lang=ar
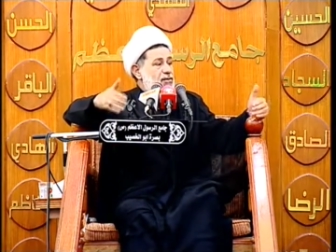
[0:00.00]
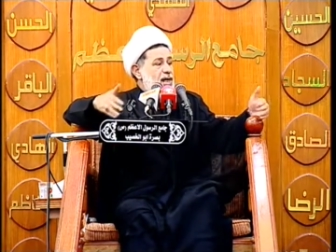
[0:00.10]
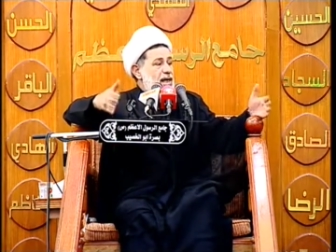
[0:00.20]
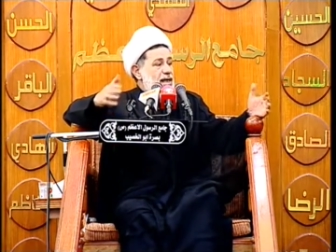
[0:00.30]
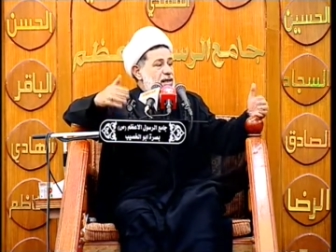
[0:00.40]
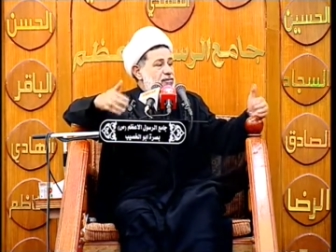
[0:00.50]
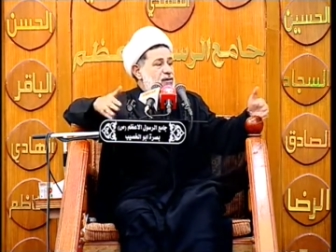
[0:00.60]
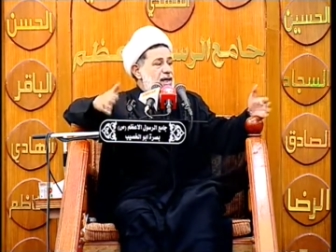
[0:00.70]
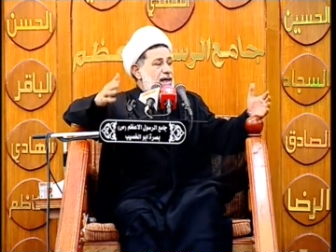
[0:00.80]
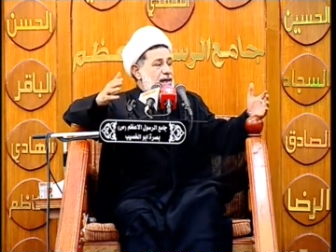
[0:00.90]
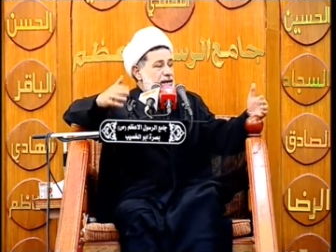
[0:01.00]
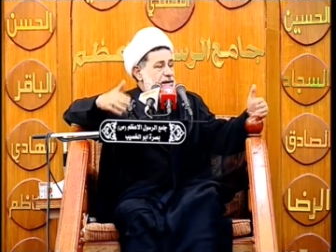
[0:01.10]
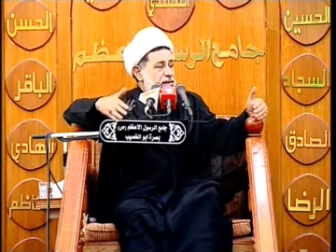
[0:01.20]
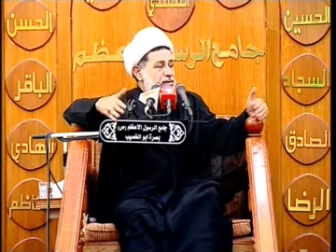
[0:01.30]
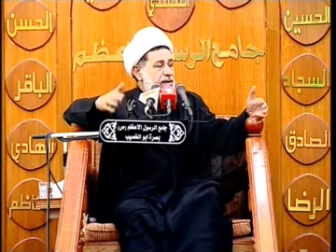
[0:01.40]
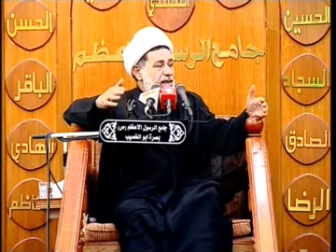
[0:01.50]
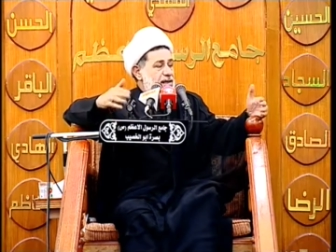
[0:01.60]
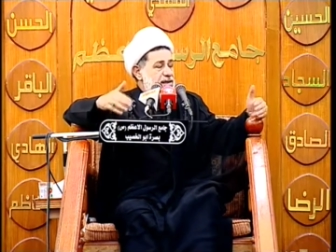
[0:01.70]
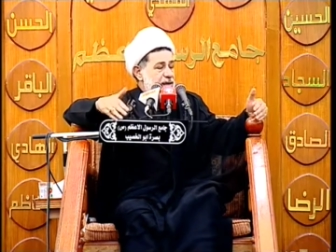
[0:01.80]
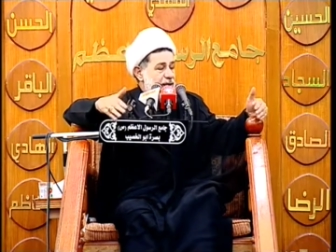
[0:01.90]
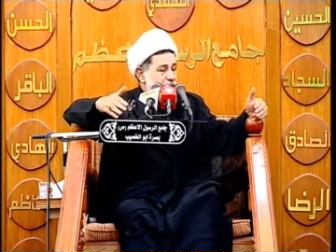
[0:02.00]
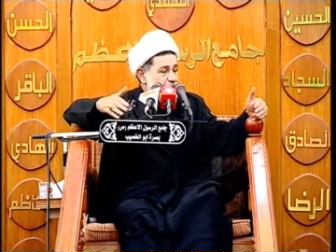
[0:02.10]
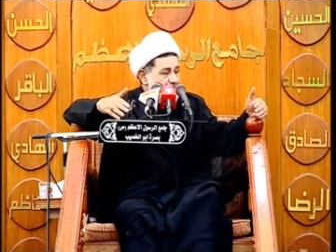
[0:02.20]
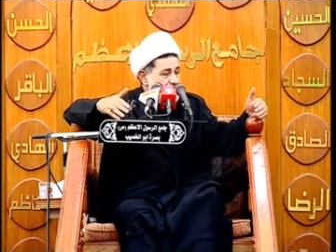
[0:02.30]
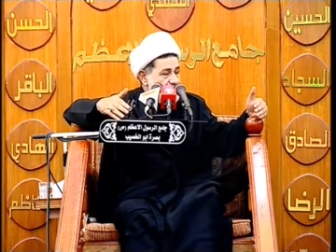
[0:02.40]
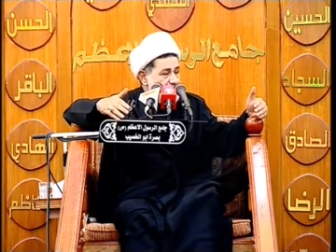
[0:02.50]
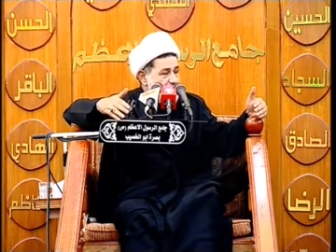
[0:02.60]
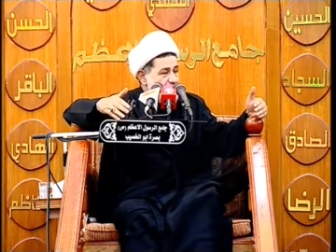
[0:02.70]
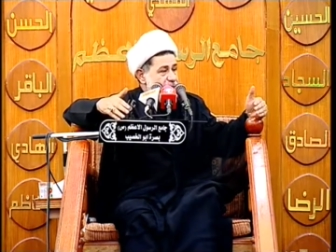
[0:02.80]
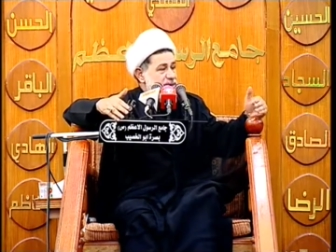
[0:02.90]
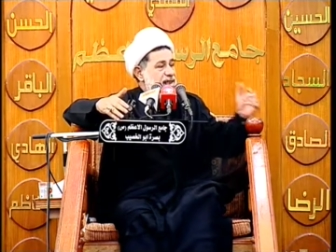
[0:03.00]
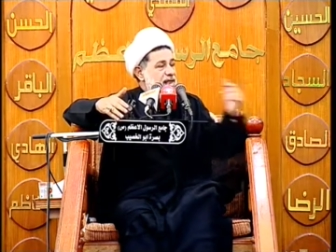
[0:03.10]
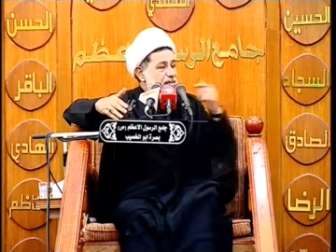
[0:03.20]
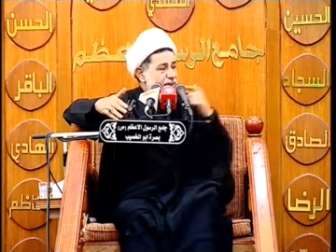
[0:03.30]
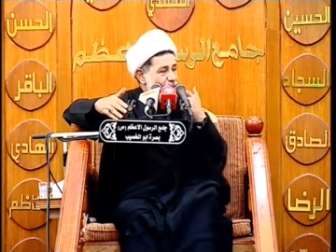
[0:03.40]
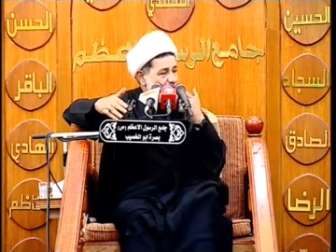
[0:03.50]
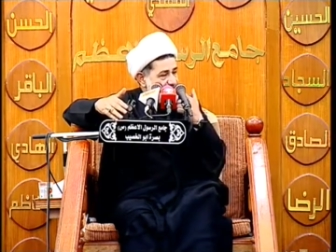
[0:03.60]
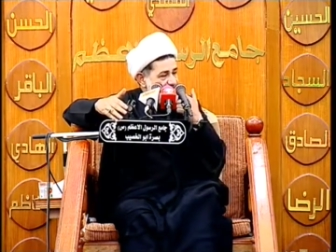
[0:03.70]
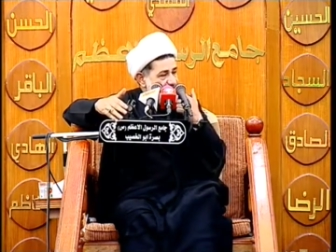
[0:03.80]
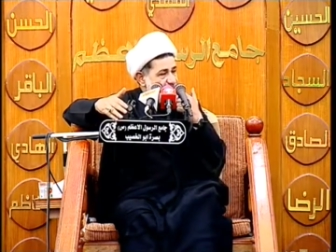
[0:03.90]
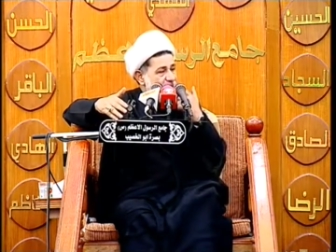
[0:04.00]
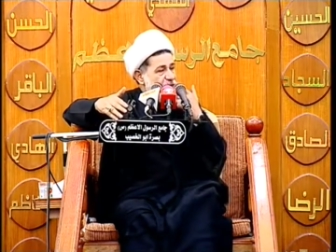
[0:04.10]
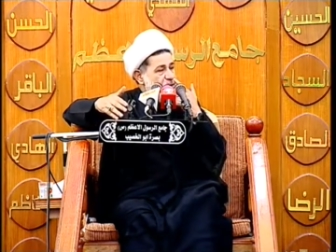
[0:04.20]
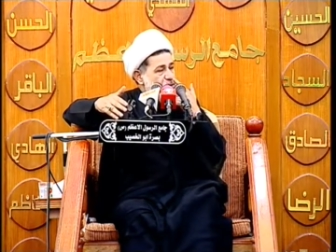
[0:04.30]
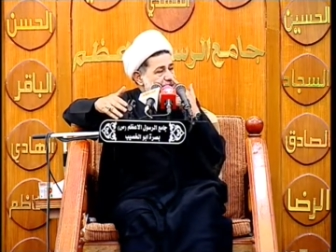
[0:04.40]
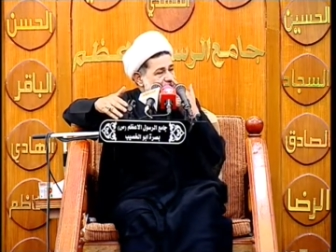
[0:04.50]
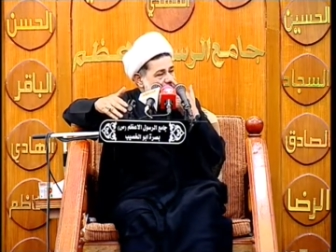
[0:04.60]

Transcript: فلان عن فلان عن رسول الله صلى الله عليه وآله وسلم من وصل لسانه إلى